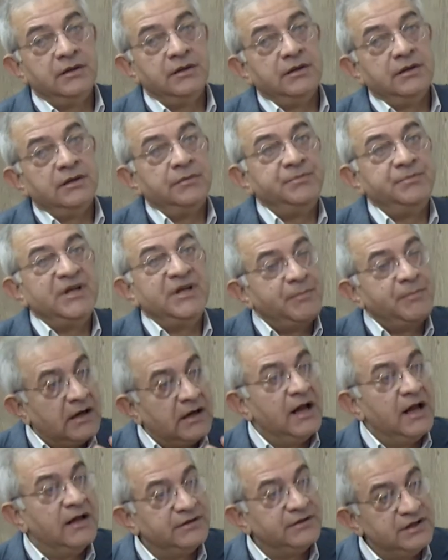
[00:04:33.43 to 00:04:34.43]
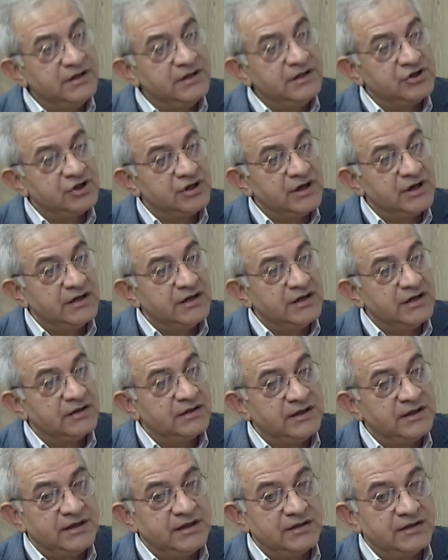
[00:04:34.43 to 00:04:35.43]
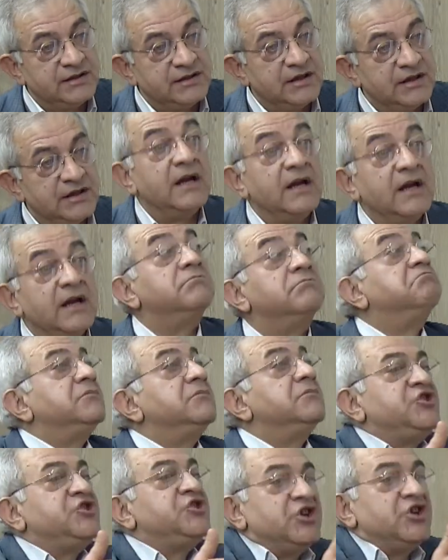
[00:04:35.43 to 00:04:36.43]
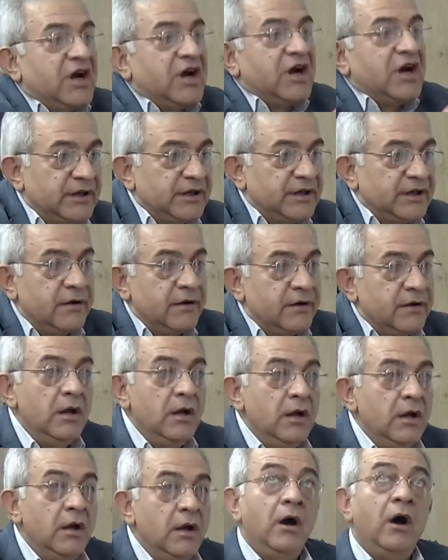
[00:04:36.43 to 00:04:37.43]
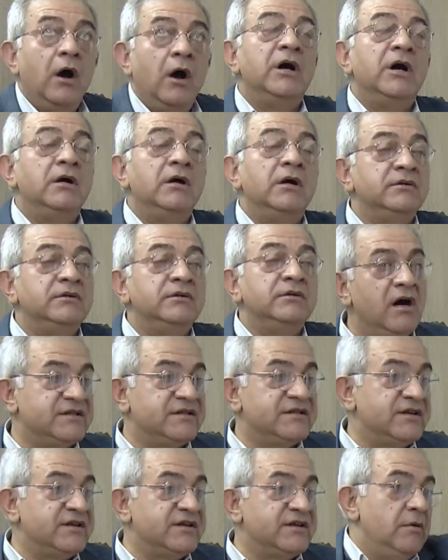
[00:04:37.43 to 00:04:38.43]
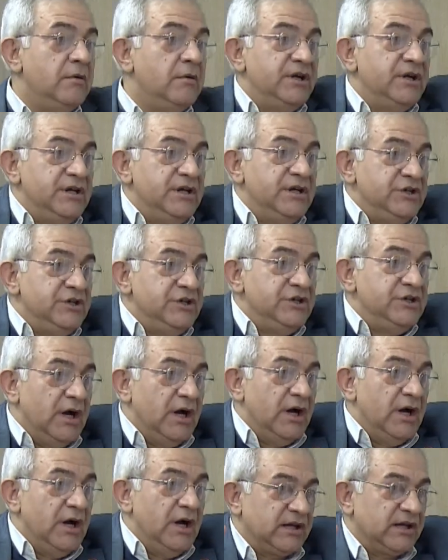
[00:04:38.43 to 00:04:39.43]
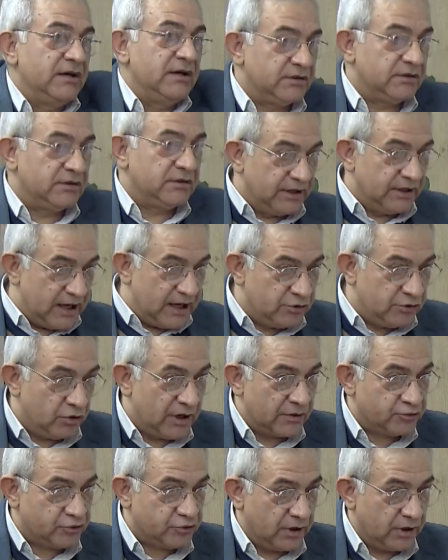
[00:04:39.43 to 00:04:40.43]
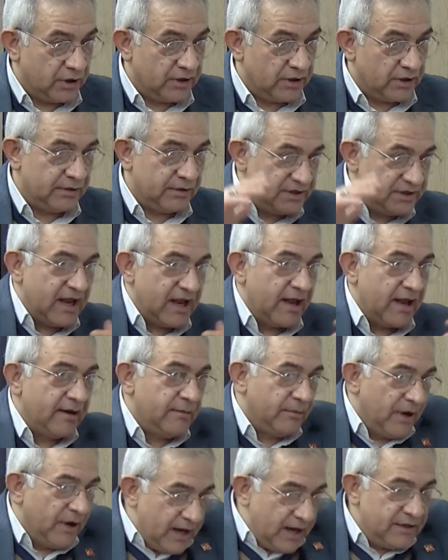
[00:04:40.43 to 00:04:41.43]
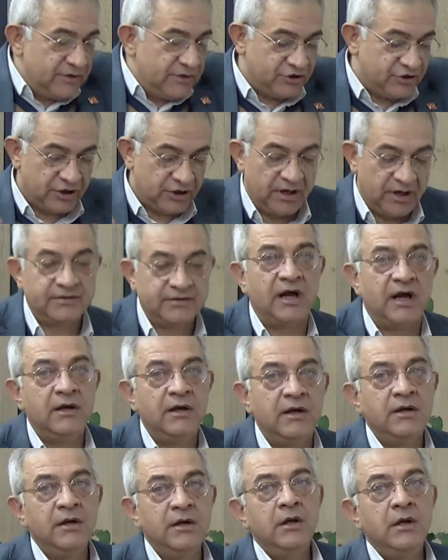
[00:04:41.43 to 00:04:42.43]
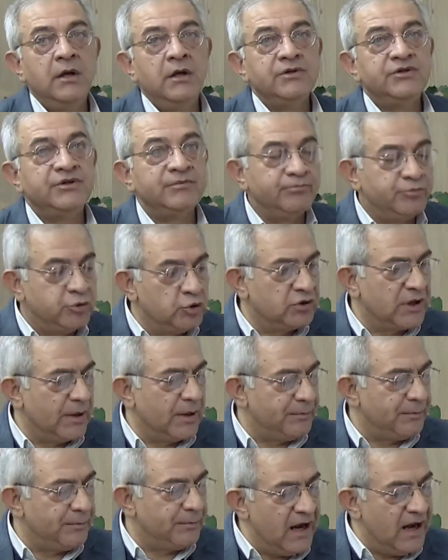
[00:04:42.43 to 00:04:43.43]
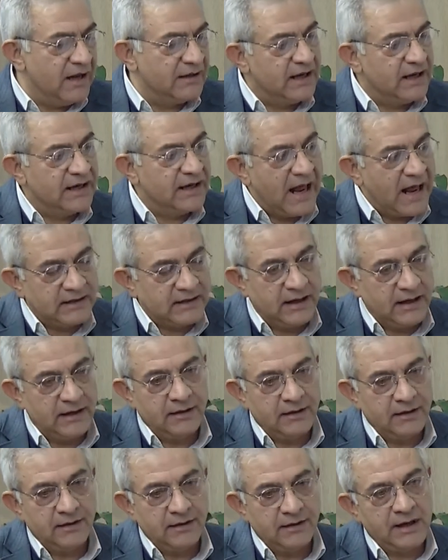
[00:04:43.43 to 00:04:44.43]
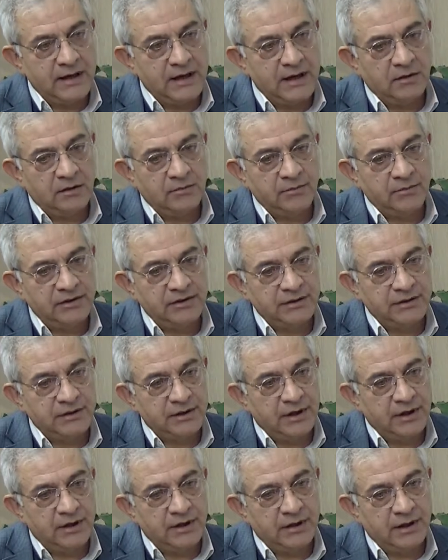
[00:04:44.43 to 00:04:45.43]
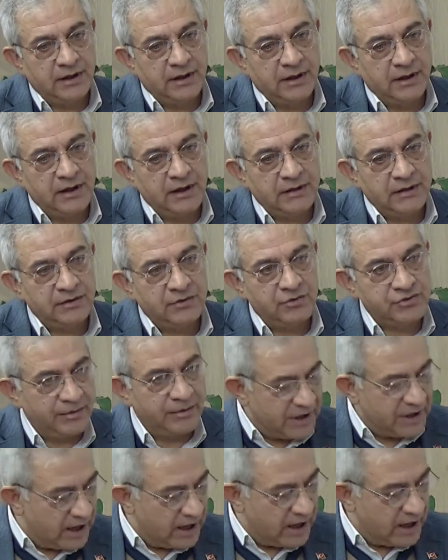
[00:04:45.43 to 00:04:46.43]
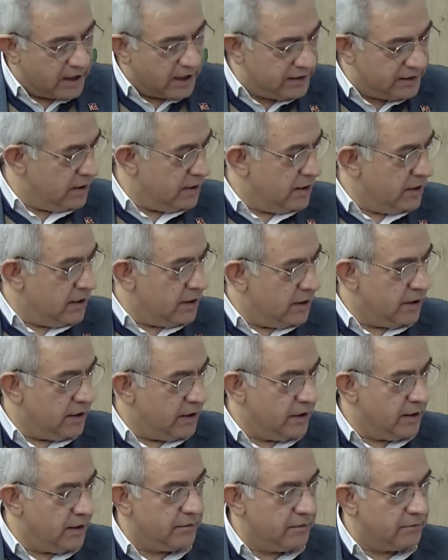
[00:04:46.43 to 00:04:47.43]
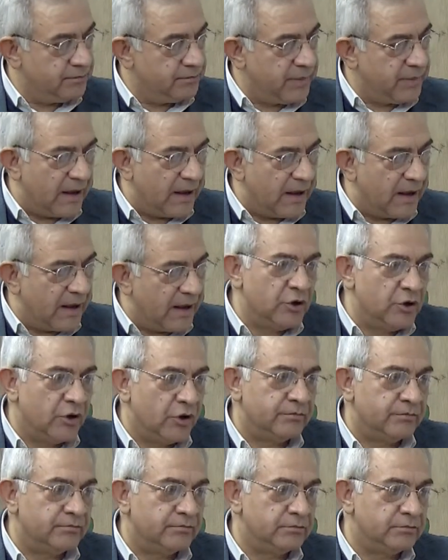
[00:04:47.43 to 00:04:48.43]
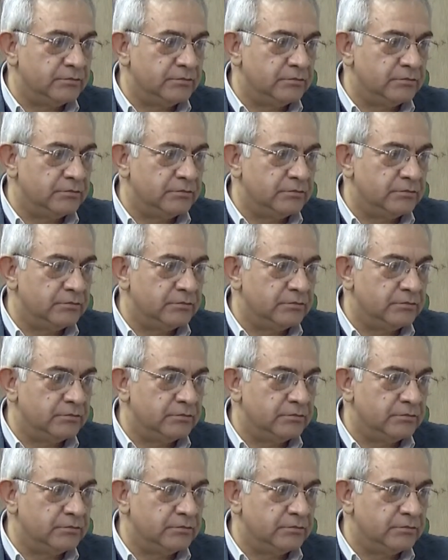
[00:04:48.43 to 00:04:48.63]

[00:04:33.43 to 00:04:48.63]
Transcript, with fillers: e, bir beklenti içine girdiler çıkamadılar ama devasa bir inşaata da tanıklık ediyorlar şu anda evet. bir sermaye inşaatına. Evet. Şimdi burada belediye nerede yer almalı Alaaddin Hocam? Yani e, ben bilmiyorum